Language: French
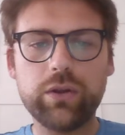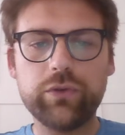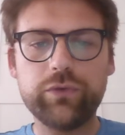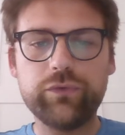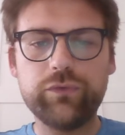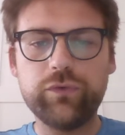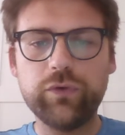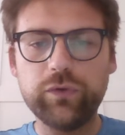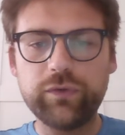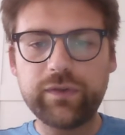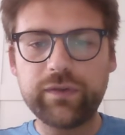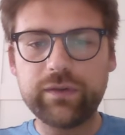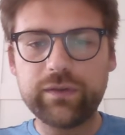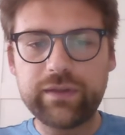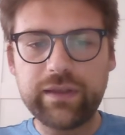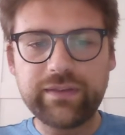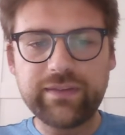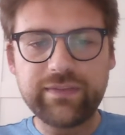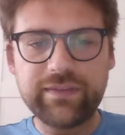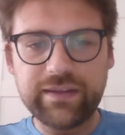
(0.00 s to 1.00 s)

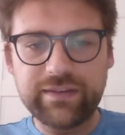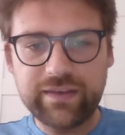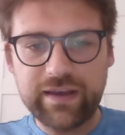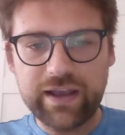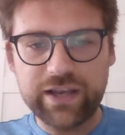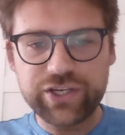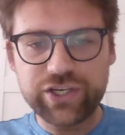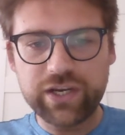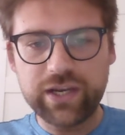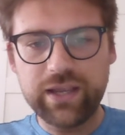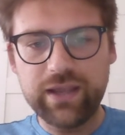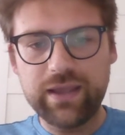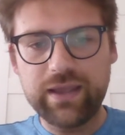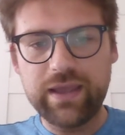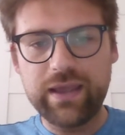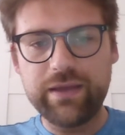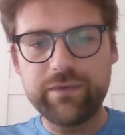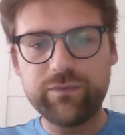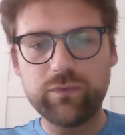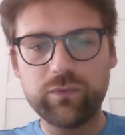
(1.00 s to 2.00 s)
des, trajets
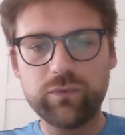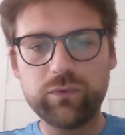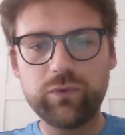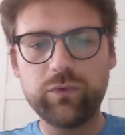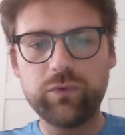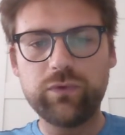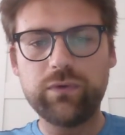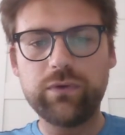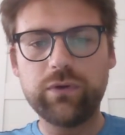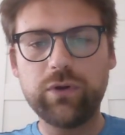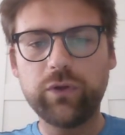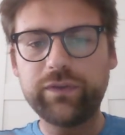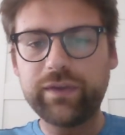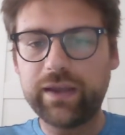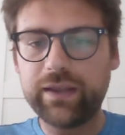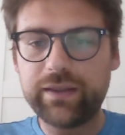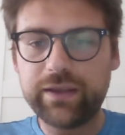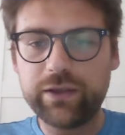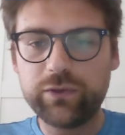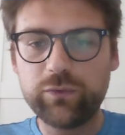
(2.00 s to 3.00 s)
et ils vont
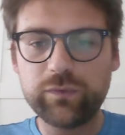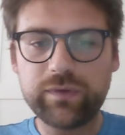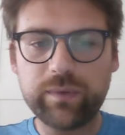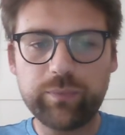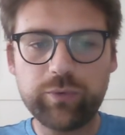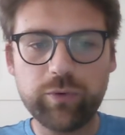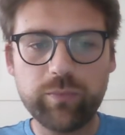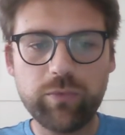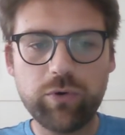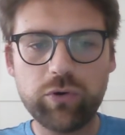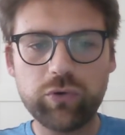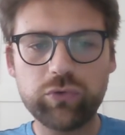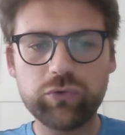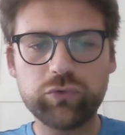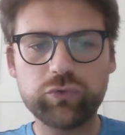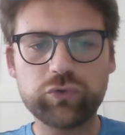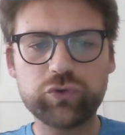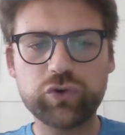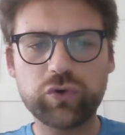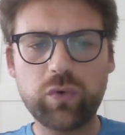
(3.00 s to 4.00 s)
l'entraîner tout simplement.
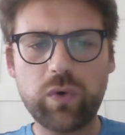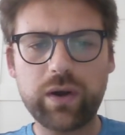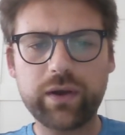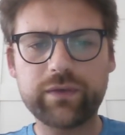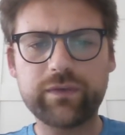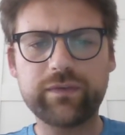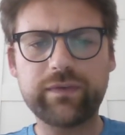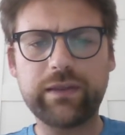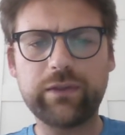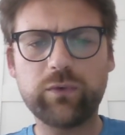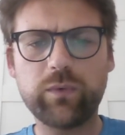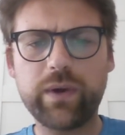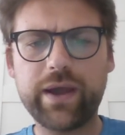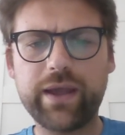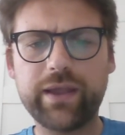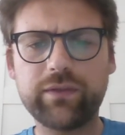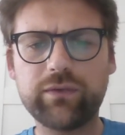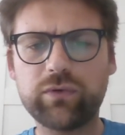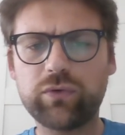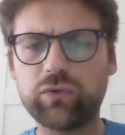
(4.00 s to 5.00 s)
Donc je crois que ça doit
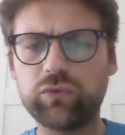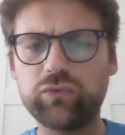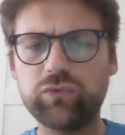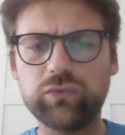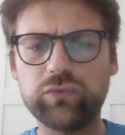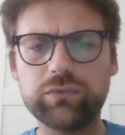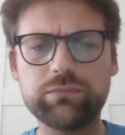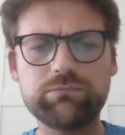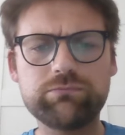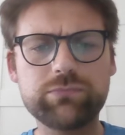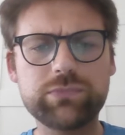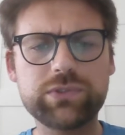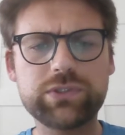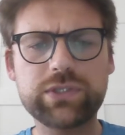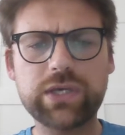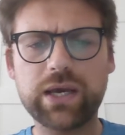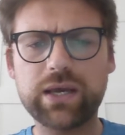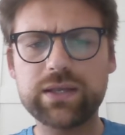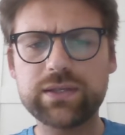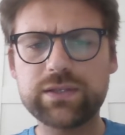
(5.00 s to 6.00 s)
être du
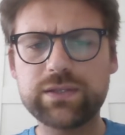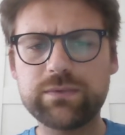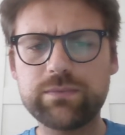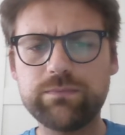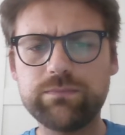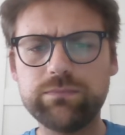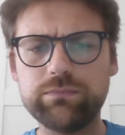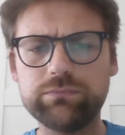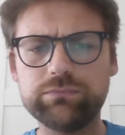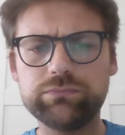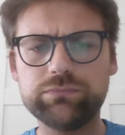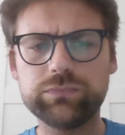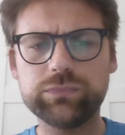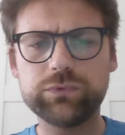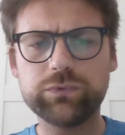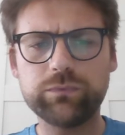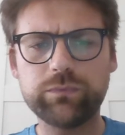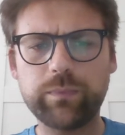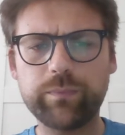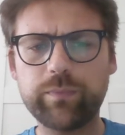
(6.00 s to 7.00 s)
15,
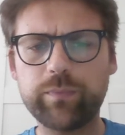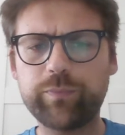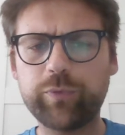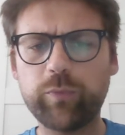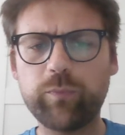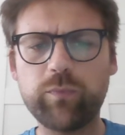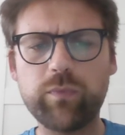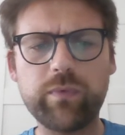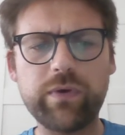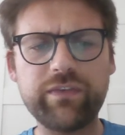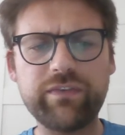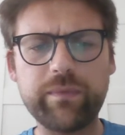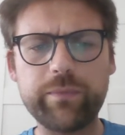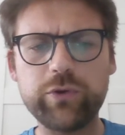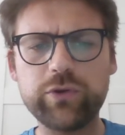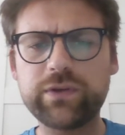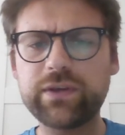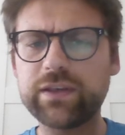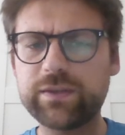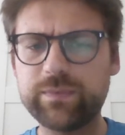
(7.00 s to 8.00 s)
peu moins de 20
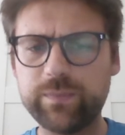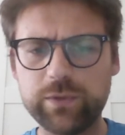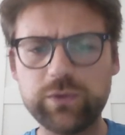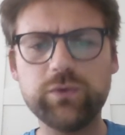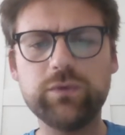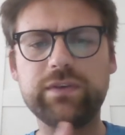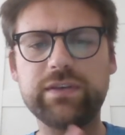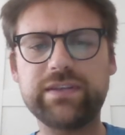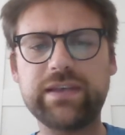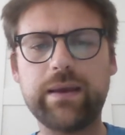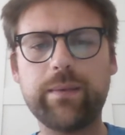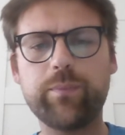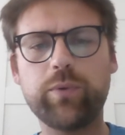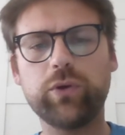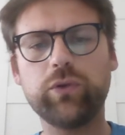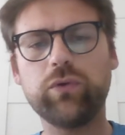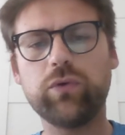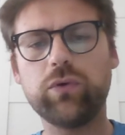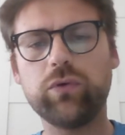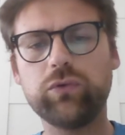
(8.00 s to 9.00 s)
minutes, 15 minutes, c'est ça,
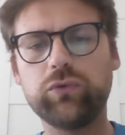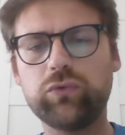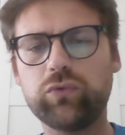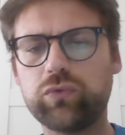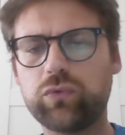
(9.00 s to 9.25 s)
pendant